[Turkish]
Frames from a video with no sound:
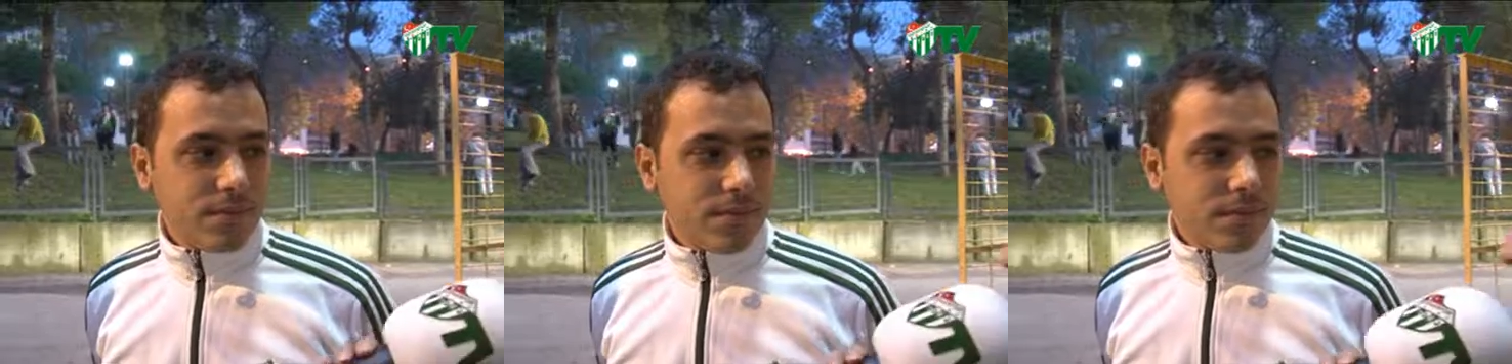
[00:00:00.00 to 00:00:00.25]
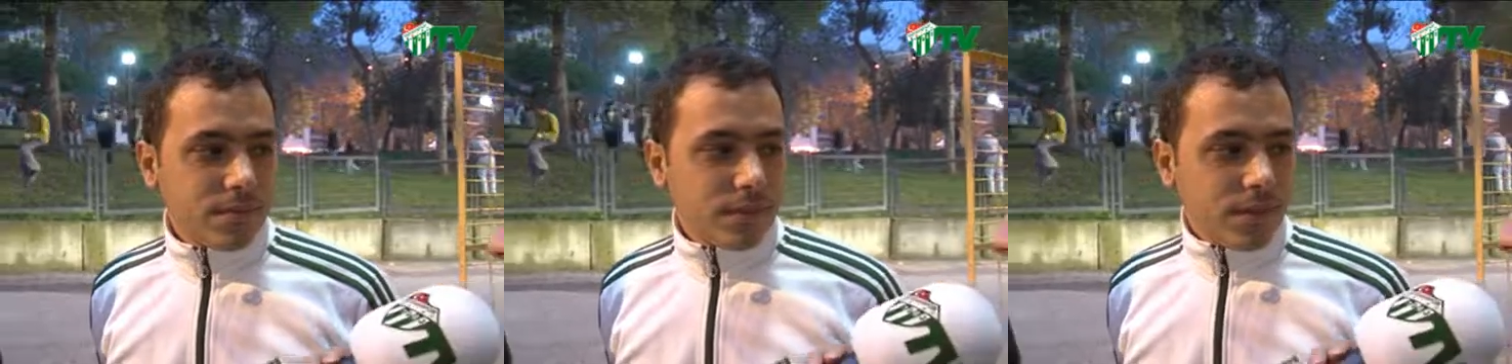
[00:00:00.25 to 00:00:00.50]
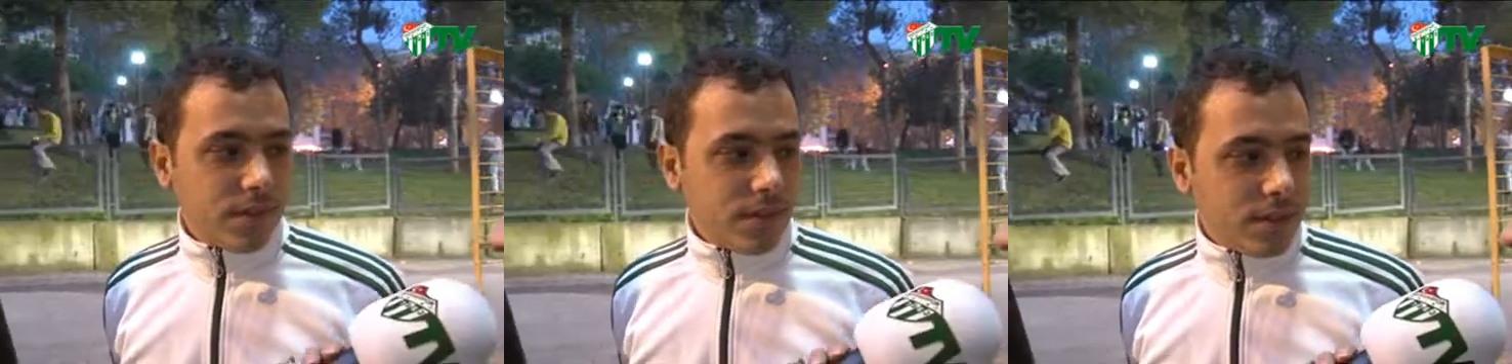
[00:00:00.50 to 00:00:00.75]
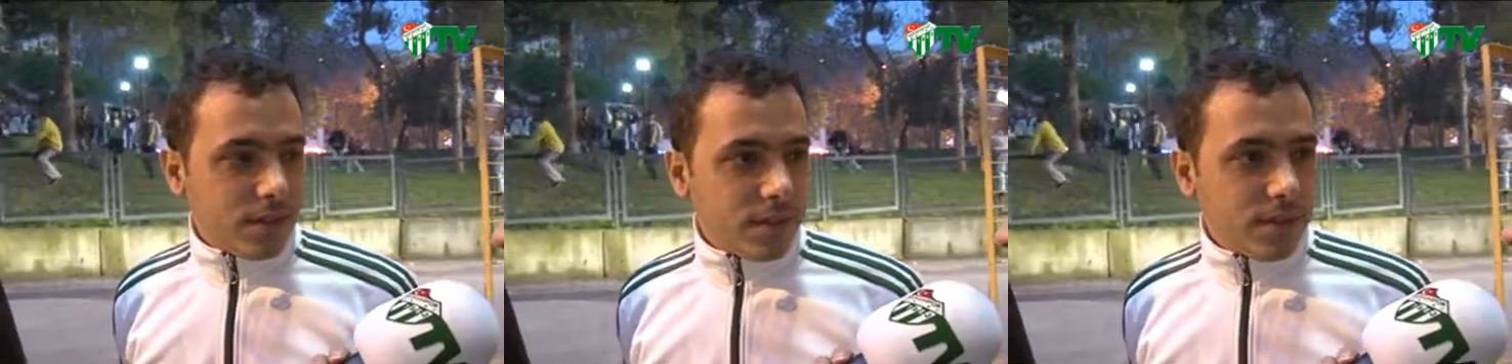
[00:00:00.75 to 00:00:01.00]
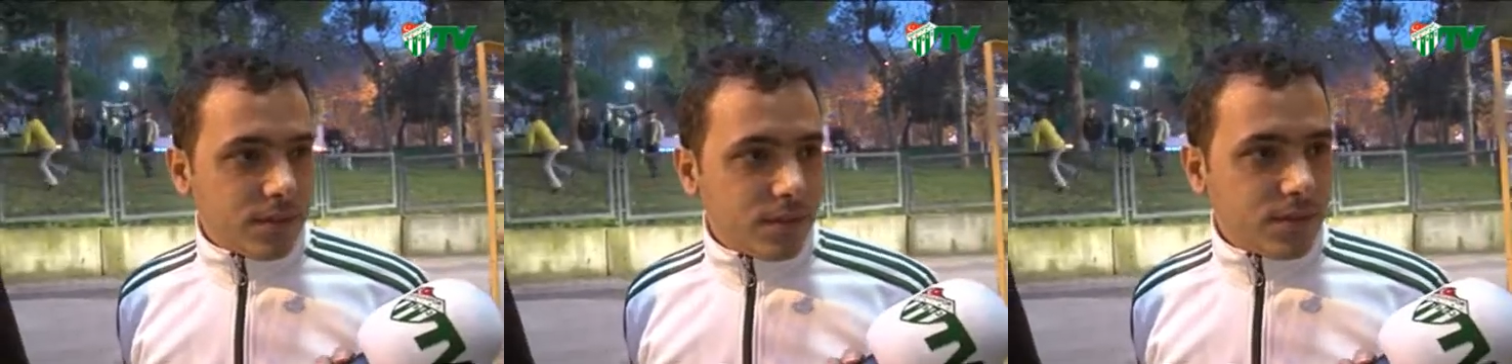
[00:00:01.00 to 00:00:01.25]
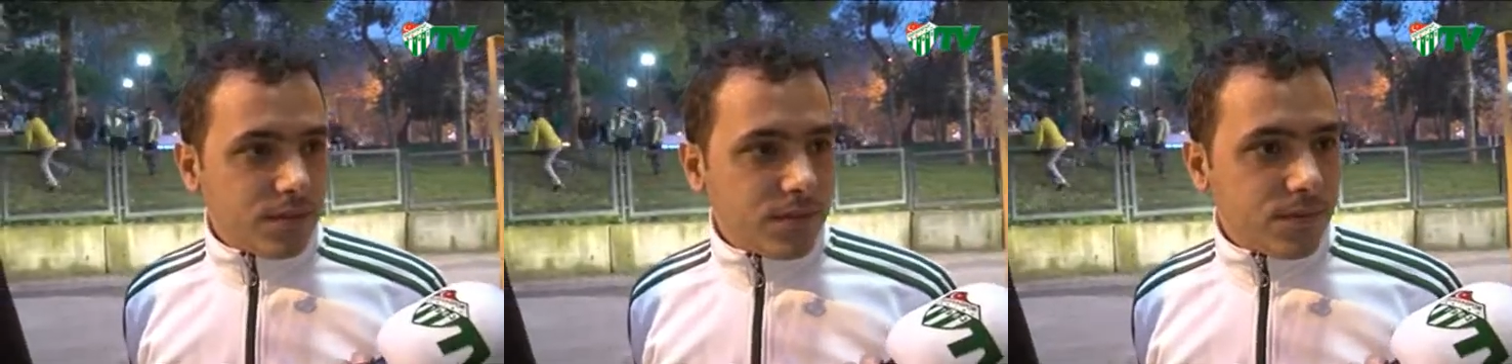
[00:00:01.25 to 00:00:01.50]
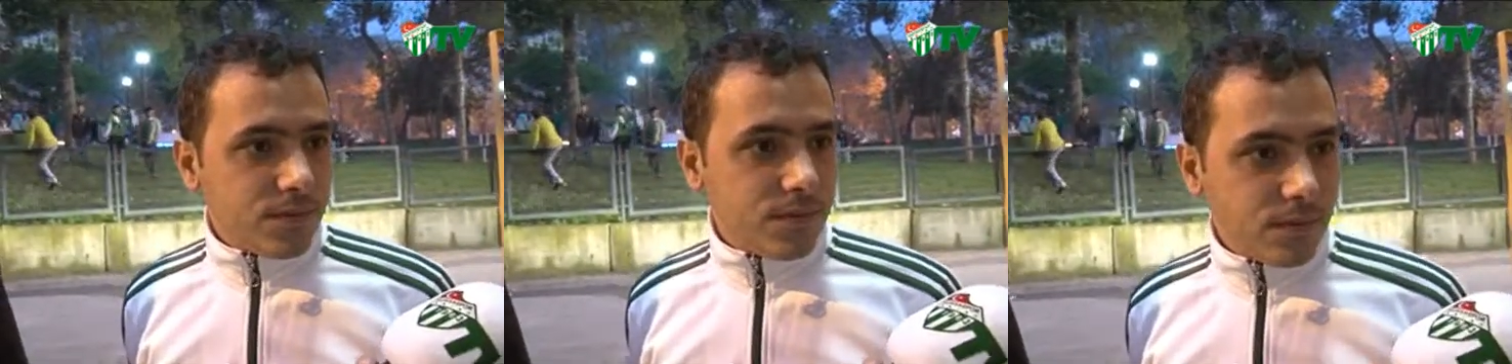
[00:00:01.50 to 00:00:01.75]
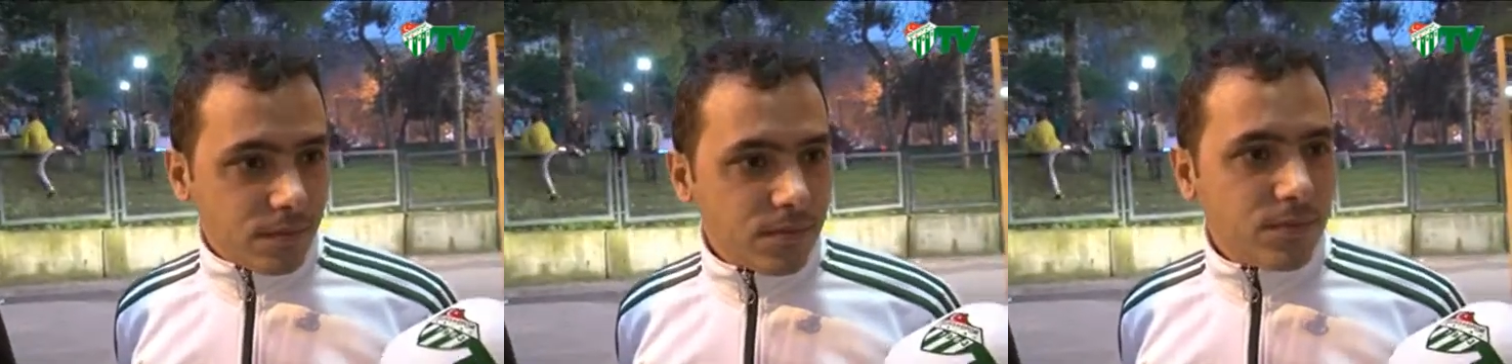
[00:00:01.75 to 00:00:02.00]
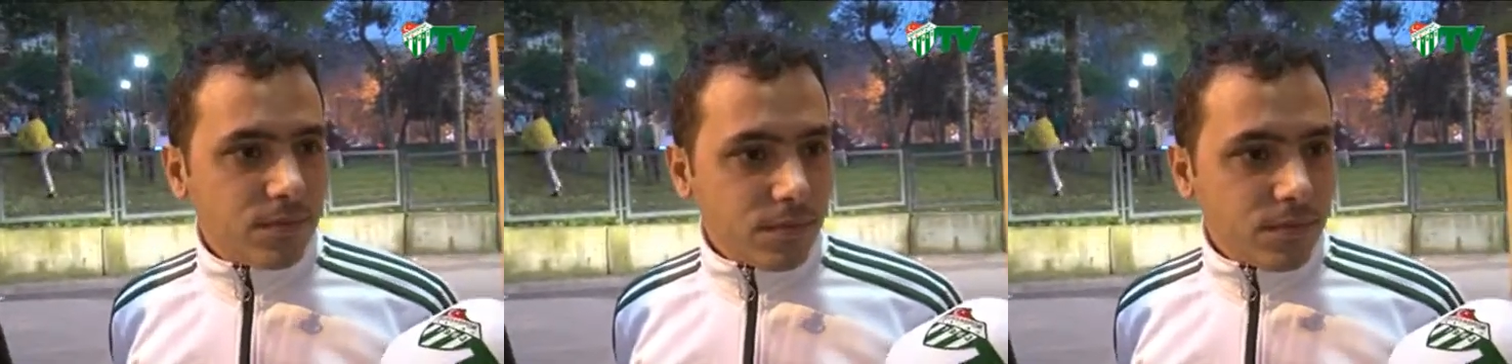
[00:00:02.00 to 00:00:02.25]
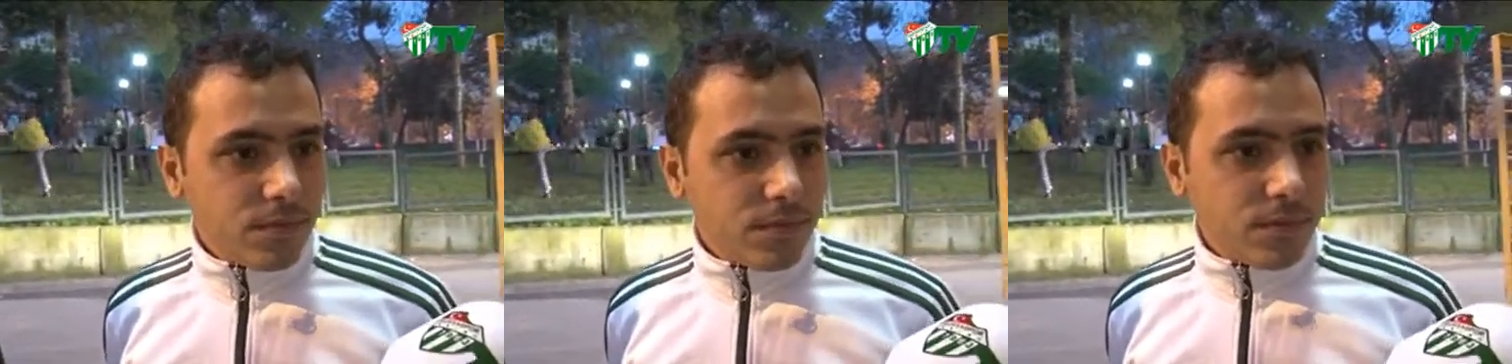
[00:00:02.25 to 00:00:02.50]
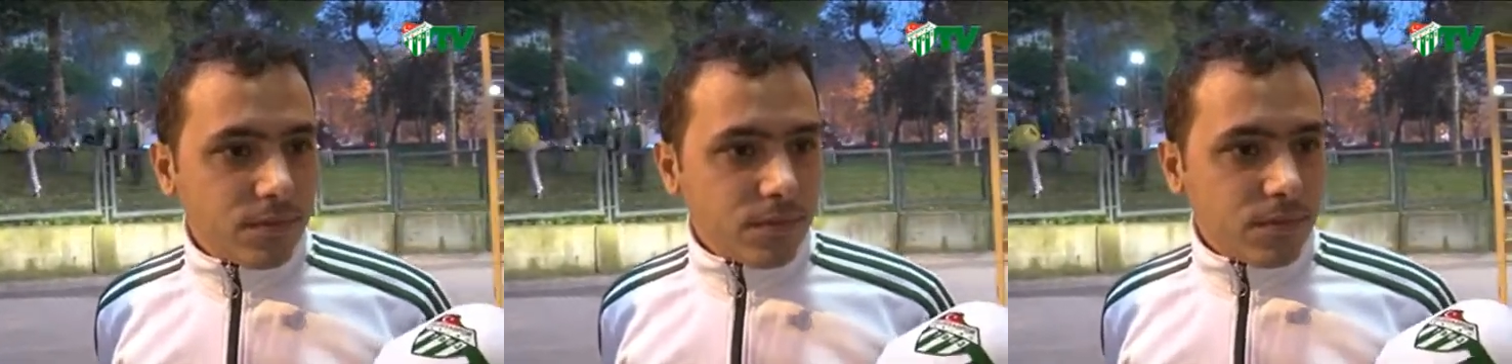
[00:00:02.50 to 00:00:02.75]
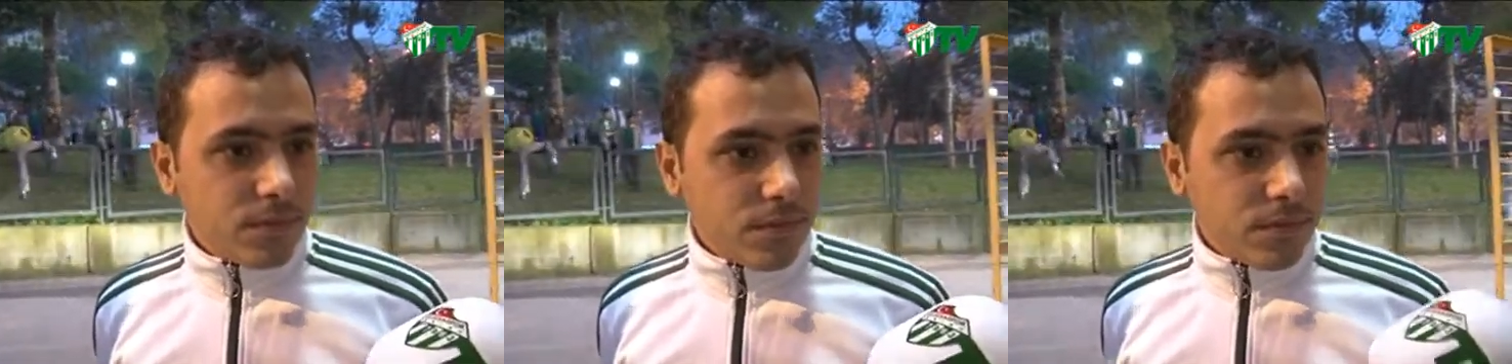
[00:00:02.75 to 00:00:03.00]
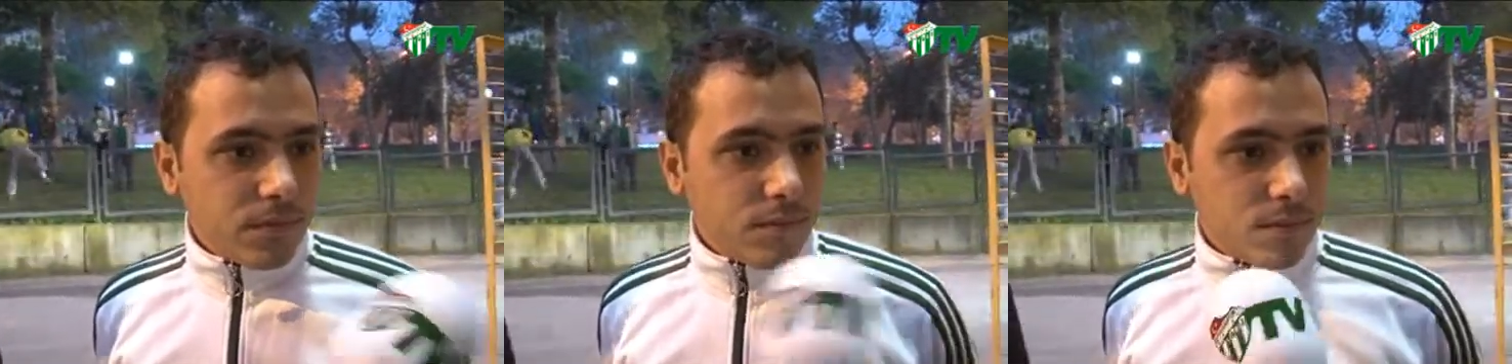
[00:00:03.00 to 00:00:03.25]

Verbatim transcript: Lige verilen arada bir hazırlık maçı. Bursa Spor'u nasıl buldun?